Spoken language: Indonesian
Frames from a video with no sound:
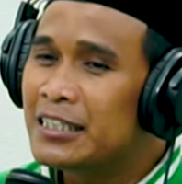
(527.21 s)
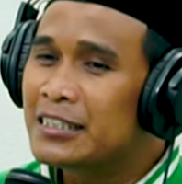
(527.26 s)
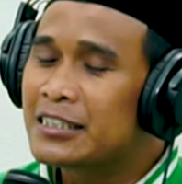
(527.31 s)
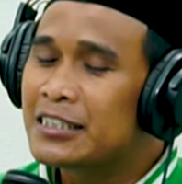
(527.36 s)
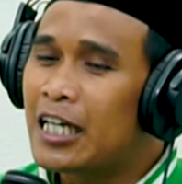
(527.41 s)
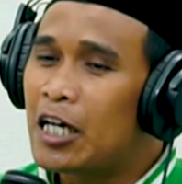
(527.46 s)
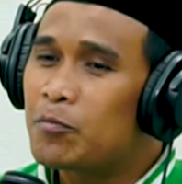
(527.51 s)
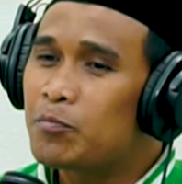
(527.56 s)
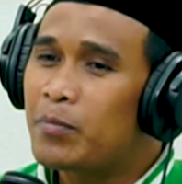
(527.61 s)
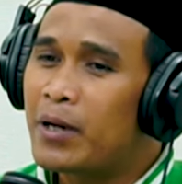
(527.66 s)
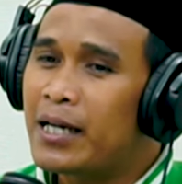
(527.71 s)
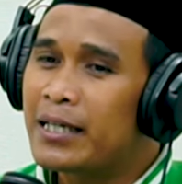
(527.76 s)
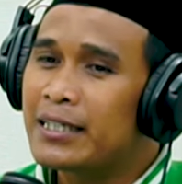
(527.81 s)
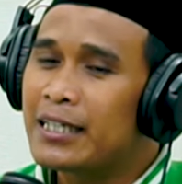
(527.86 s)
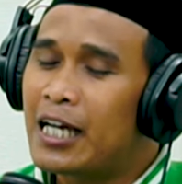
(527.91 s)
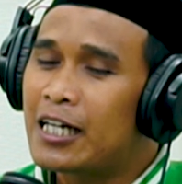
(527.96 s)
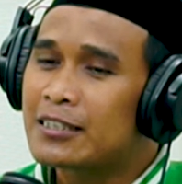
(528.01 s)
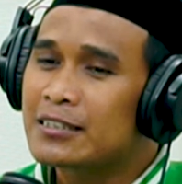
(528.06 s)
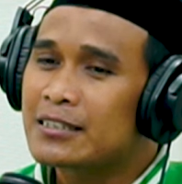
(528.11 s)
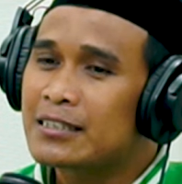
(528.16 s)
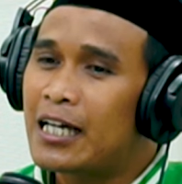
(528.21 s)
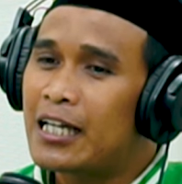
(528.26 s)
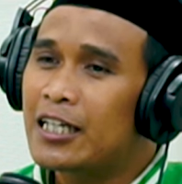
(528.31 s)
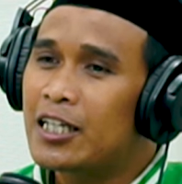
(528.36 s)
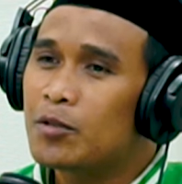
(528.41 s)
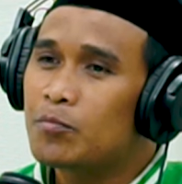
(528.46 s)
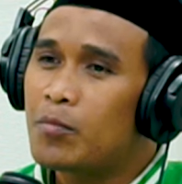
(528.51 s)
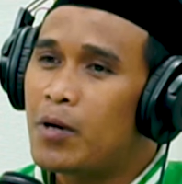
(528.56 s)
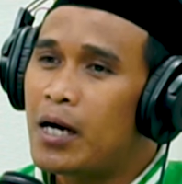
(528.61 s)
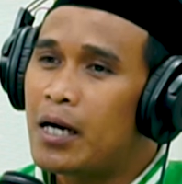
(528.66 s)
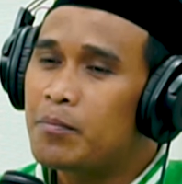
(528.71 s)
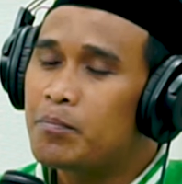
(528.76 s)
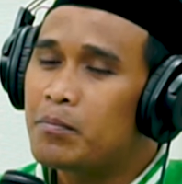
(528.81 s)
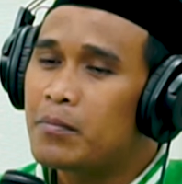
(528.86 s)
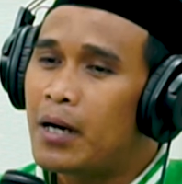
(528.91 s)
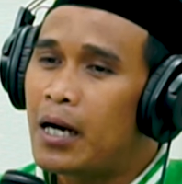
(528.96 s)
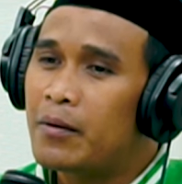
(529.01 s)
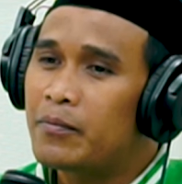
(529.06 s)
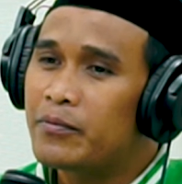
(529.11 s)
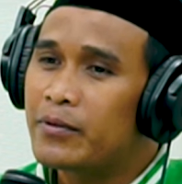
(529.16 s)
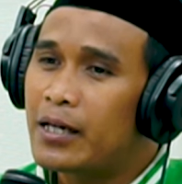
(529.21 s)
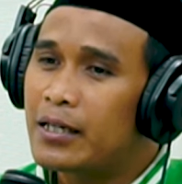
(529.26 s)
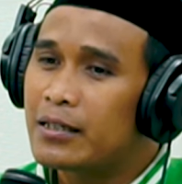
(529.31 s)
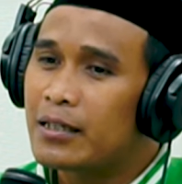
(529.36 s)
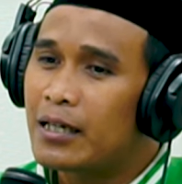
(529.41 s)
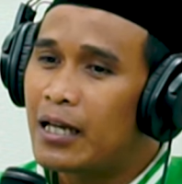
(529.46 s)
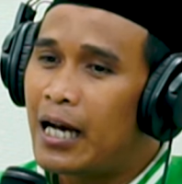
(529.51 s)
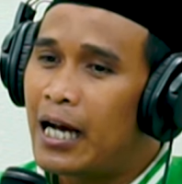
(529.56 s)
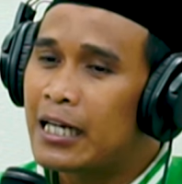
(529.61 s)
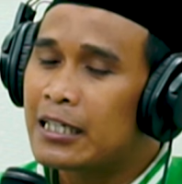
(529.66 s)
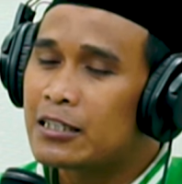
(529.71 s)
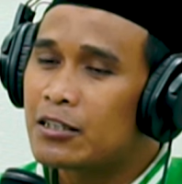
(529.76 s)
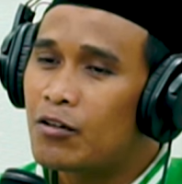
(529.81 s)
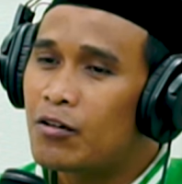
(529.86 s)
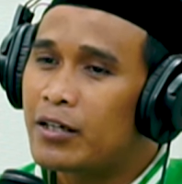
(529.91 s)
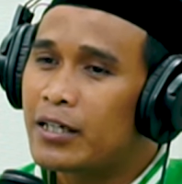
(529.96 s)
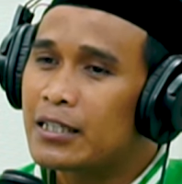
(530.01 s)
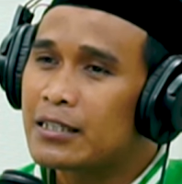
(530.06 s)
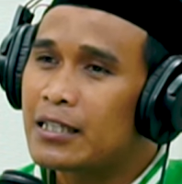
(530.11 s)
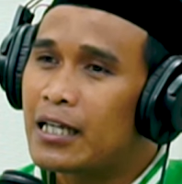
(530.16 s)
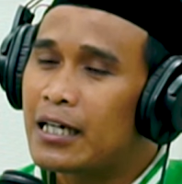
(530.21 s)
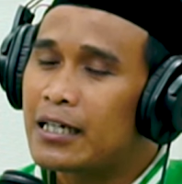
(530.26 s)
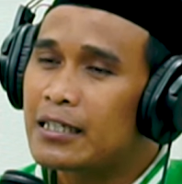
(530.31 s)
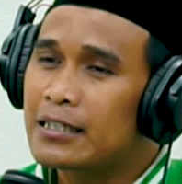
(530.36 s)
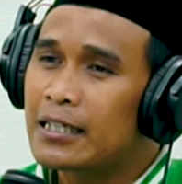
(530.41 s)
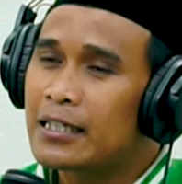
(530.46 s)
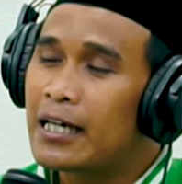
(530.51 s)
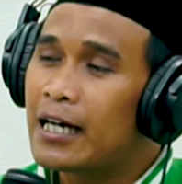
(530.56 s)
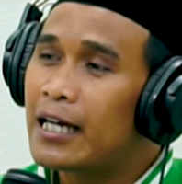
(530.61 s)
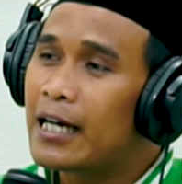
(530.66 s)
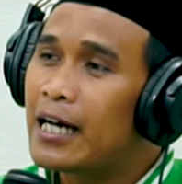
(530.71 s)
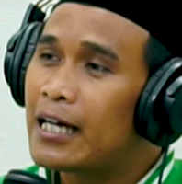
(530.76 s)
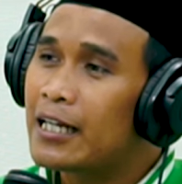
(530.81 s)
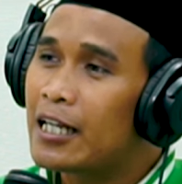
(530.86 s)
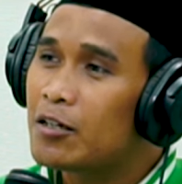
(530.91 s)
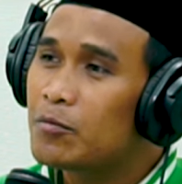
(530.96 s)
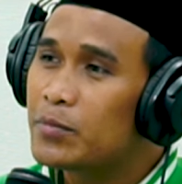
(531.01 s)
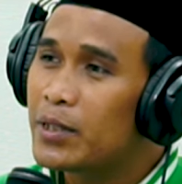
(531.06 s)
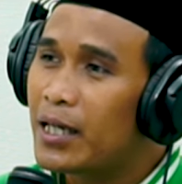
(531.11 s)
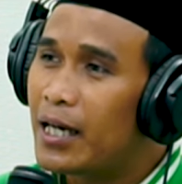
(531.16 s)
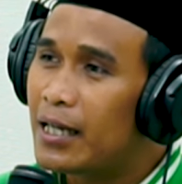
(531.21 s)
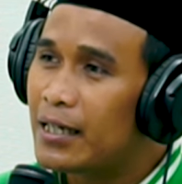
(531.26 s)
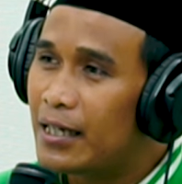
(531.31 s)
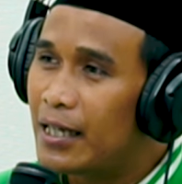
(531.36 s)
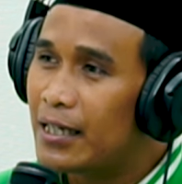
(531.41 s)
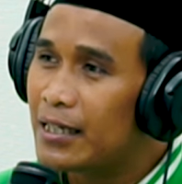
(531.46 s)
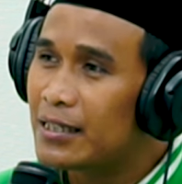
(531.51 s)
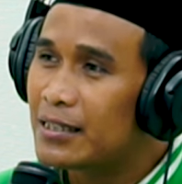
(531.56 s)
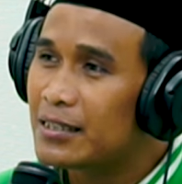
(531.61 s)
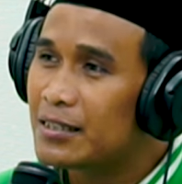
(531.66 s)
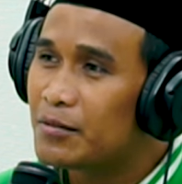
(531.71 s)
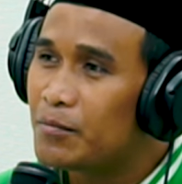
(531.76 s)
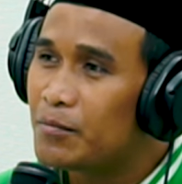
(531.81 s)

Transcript: siapa yang saling maaf maafkan atau kita kena dengan halal bihalal